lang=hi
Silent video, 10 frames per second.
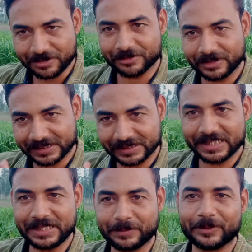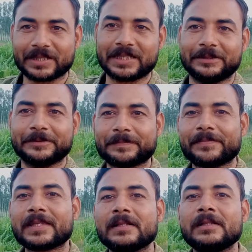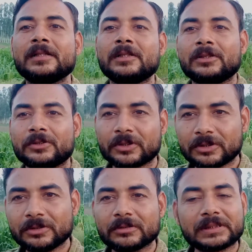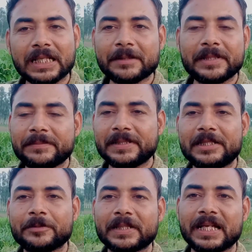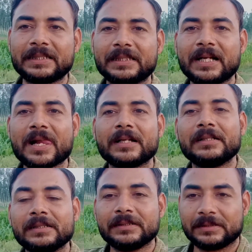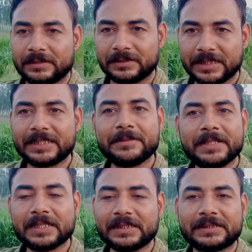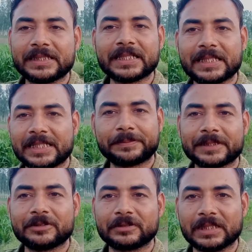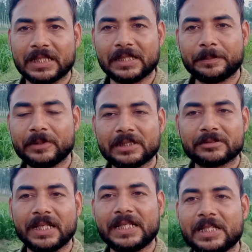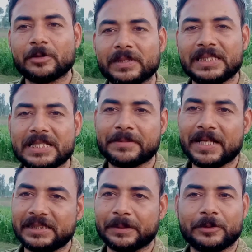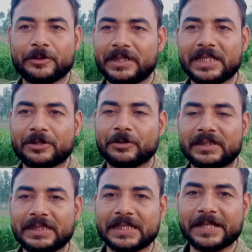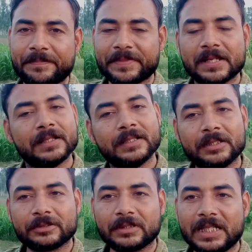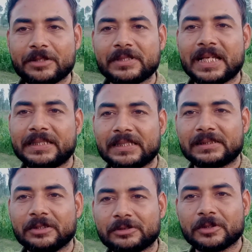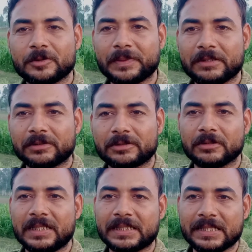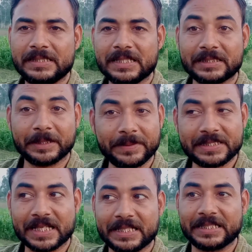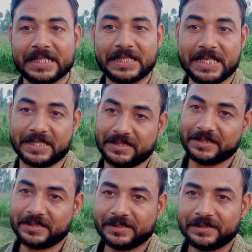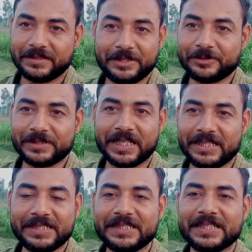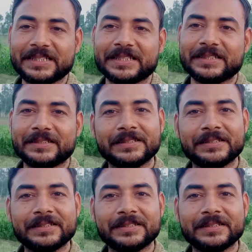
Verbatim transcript: हूँ इसके लिए बोल रहा हूँ दोस्तों कल हमने वीडियो बनाया था शिरडी में किस तरह करप्शन होता है पुलिस वाले नौ बजने के बाद जब नो एंट्री खुलती है तो खड़े हो जाते हैं सौ सौ रुपया वसूलने के लिए तभी जाने देंगे नहीं तो जाने नहीं देंगे